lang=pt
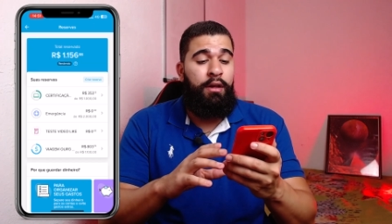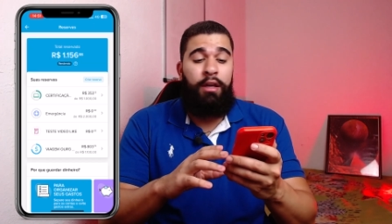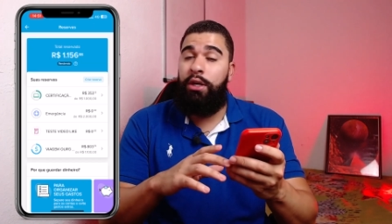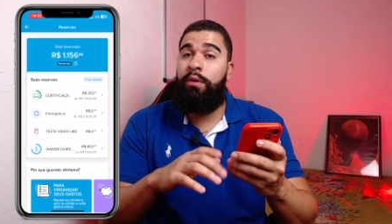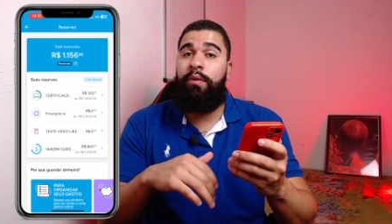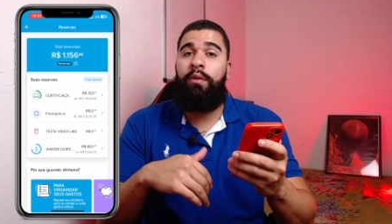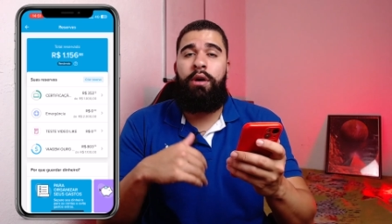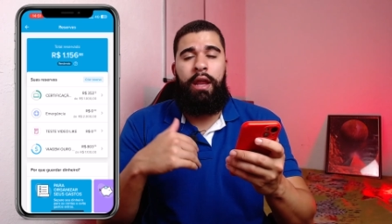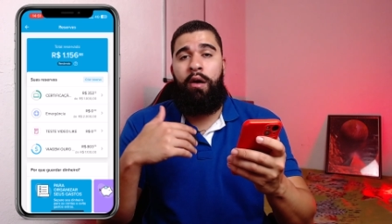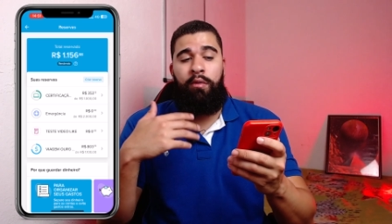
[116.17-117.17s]
e eu vou
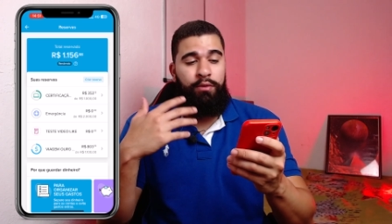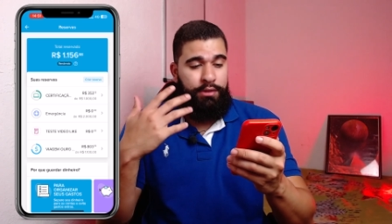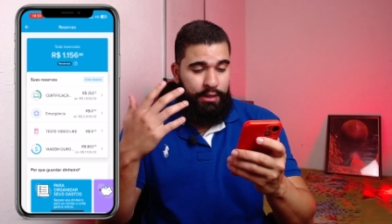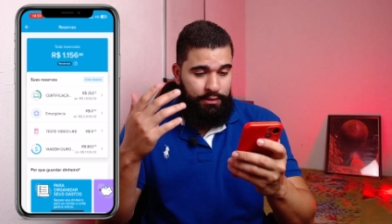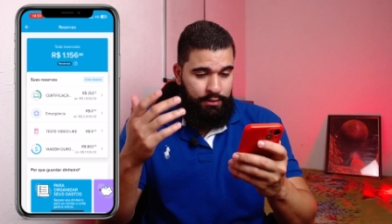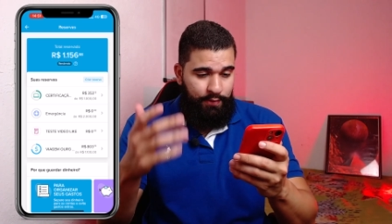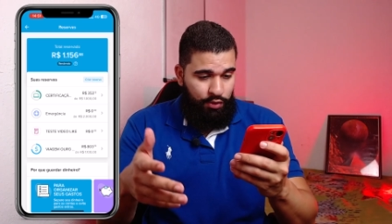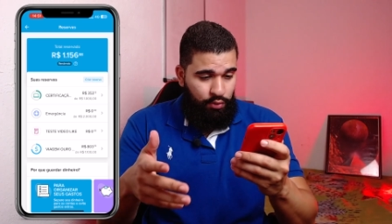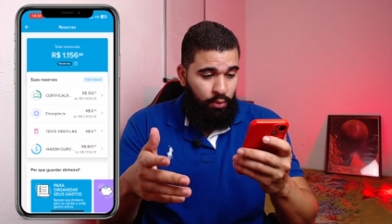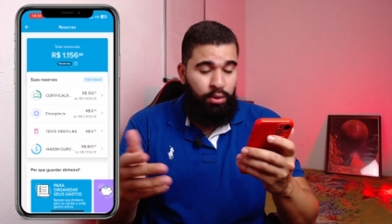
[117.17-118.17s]
criar com você nesse
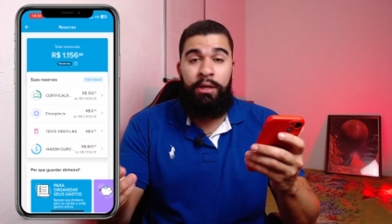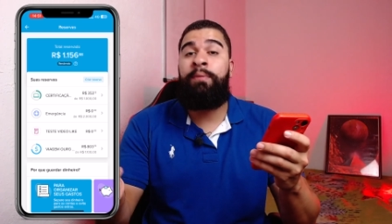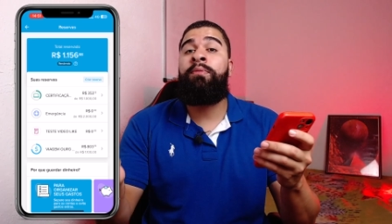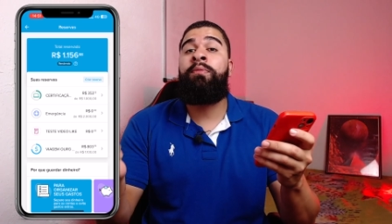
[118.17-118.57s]
vídeo outra.